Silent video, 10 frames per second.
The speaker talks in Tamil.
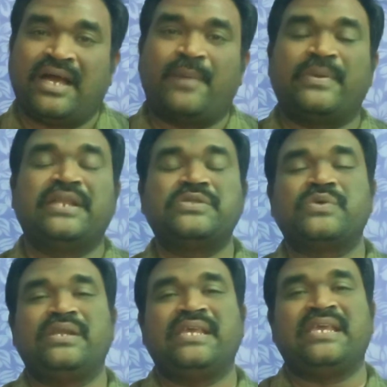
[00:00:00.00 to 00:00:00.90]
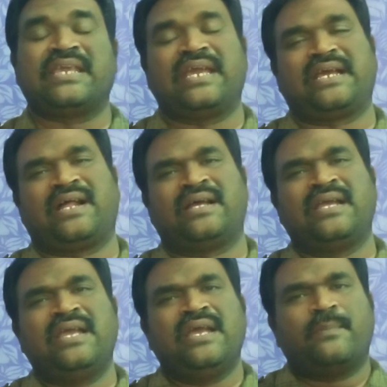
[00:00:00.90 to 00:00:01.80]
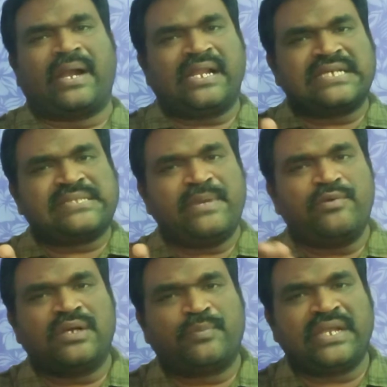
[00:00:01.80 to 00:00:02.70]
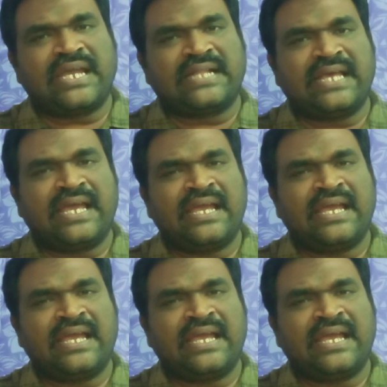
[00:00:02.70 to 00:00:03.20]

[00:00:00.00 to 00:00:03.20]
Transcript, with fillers: அப்படின்னு சொல்லி கேட்குறான் பழரசமே உனக்கு பிடிக்காத